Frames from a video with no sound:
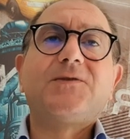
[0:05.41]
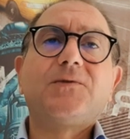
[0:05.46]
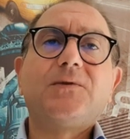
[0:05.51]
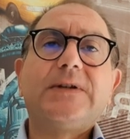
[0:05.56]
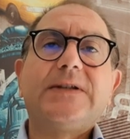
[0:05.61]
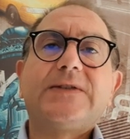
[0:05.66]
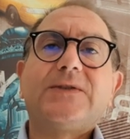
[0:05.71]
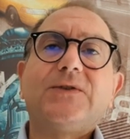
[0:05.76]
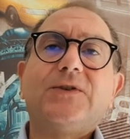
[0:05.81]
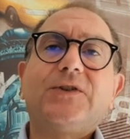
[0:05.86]
suo
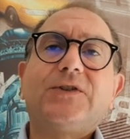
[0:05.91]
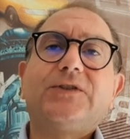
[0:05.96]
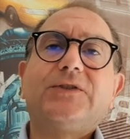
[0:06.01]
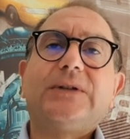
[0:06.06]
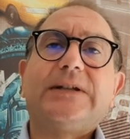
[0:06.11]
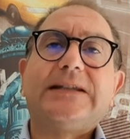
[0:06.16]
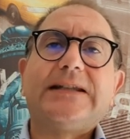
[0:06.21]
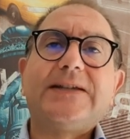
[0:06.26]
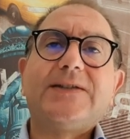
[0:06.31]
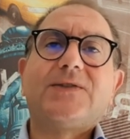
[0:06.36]
esordio
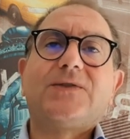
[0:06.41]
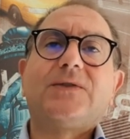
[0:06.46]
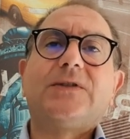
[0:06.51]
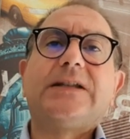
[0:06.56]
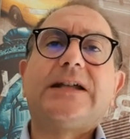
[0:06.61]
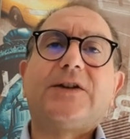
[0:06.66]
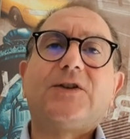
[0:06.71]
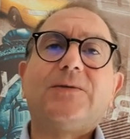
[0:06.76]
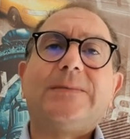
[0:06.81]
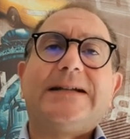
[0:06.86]
adesso da
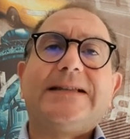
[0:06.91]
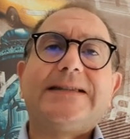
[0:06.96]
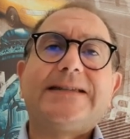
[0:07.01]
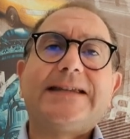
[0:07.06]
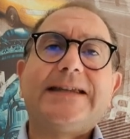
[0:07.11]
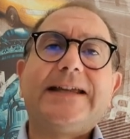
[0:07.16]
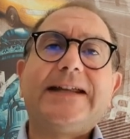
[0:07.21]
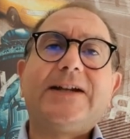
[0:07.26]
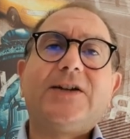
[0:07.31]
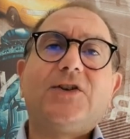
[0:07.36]

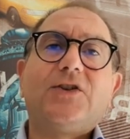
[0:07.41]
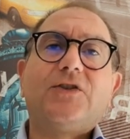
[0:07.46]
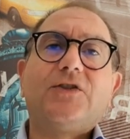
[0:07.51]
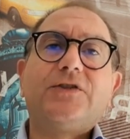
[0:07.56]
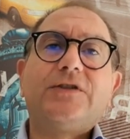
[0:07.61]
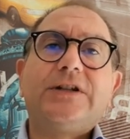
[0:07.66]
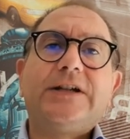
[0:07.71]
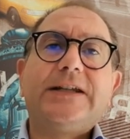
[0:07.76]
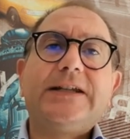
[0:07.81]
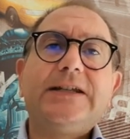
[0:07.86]
romanziere con
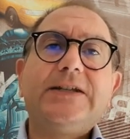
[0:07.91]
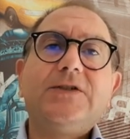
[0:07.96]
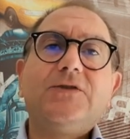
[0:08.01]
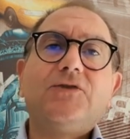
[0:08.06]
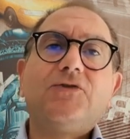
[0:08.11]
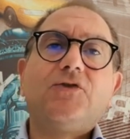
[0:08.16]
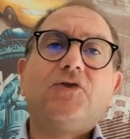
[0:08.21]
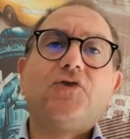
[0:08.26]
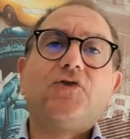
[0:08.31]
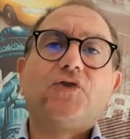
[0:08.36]
Io
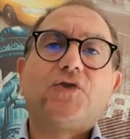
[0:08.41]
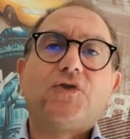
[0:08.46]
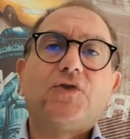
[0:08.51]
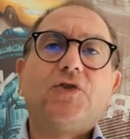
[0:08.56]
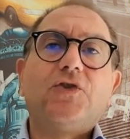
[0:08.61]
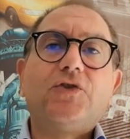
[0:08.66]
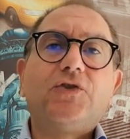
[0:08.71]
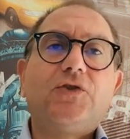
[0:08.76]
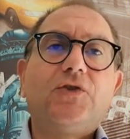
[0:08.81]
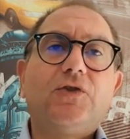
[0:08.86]
non
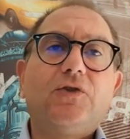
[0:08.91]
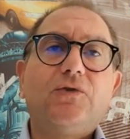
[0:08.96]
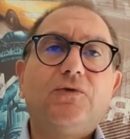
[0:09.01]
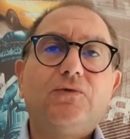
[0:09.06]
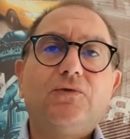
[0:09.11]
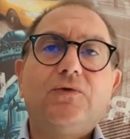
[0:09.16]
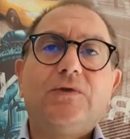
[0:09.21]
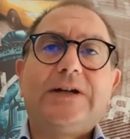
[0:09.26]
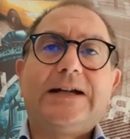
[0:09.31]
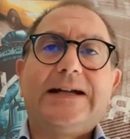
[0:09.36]
sono
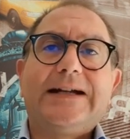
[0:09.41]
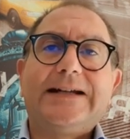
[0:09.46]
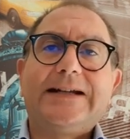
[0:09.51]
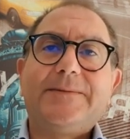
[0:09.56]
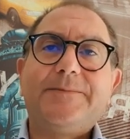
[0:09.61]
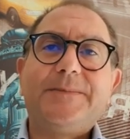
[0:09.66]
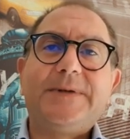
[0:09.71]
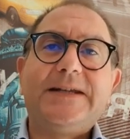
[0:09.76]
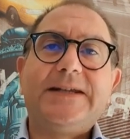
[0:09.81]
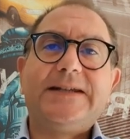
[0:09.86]
Luca,
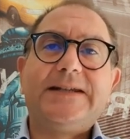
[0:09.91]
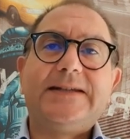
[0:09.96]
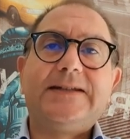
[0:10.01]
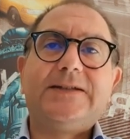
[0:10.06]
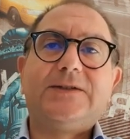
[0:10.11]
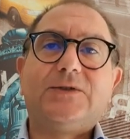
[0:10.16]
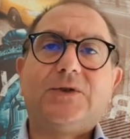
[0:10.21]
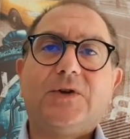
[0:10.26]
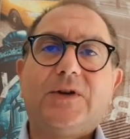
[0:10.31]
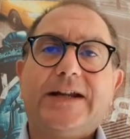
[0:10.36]
Gambini
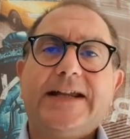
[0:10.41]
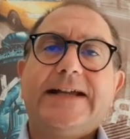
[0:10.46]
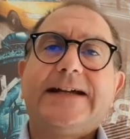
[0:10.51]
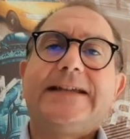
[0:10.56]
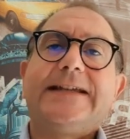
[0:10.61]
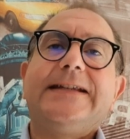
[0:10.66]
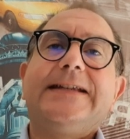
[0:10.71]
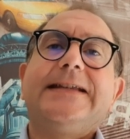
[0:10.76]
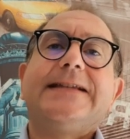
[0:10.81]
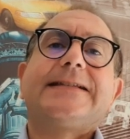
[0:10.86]
editore.
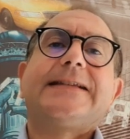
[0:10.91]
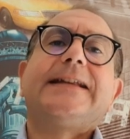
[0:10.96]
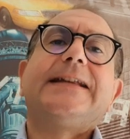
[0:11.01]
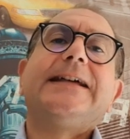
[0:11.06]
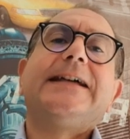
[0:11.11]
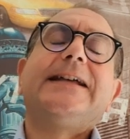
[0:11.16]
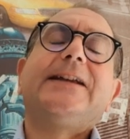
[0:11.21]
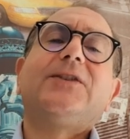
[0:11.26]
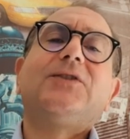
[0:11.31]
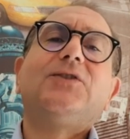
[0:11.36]
Achille
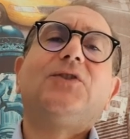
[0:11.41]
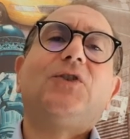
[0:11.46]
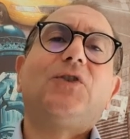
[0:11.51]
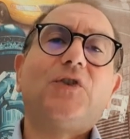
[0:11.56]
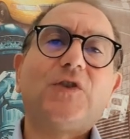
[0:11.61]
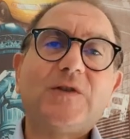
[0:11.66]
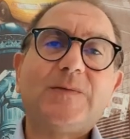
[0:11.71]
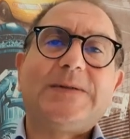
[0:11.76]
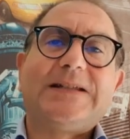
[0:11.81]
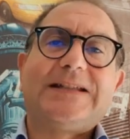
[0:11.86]
Salerno,
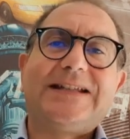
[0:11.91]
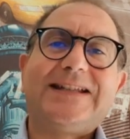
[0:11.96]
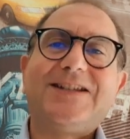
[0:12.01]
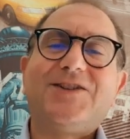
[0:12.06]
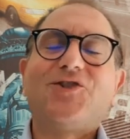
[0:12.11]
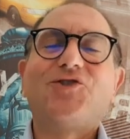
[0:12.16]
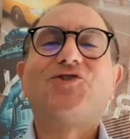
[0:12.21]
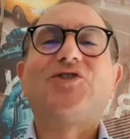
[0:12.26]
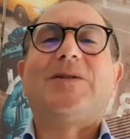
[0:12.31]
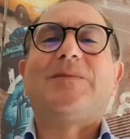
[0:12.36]
l'ospite di
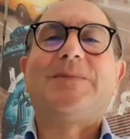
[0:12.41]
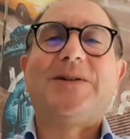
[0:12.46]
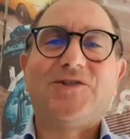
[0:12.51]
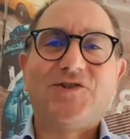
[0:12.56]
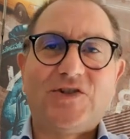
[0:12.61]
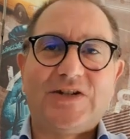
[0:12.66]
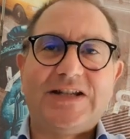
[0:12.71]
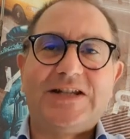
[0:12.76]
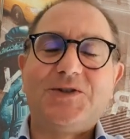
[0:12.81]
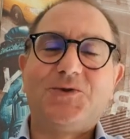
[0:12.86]
oggi a Pagine
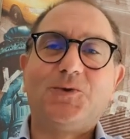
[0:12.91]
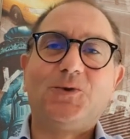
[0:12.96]
di